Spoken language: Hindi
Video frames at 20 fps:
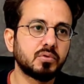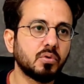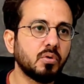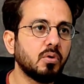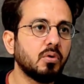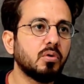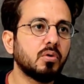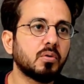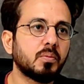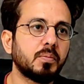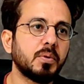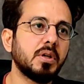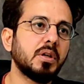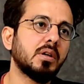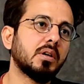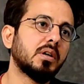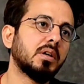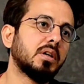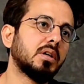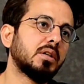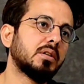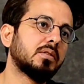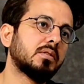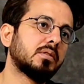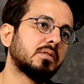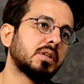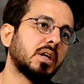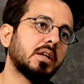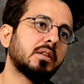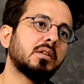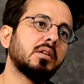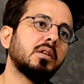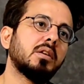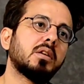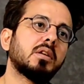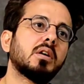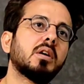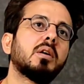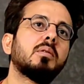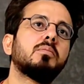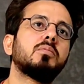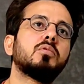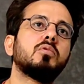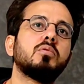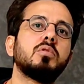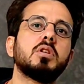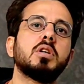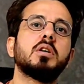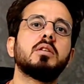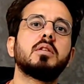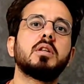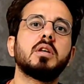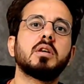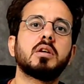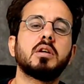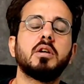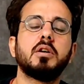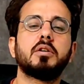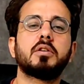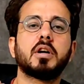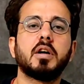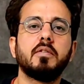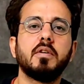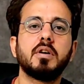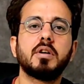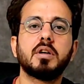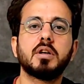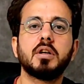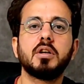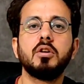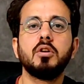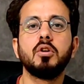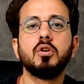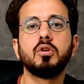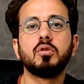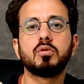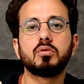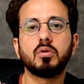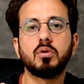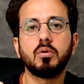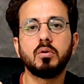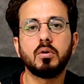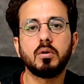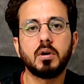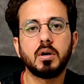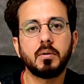जो लोग भी चाहते हैं कि हम दुनिया देखें ट्रैवल करें तो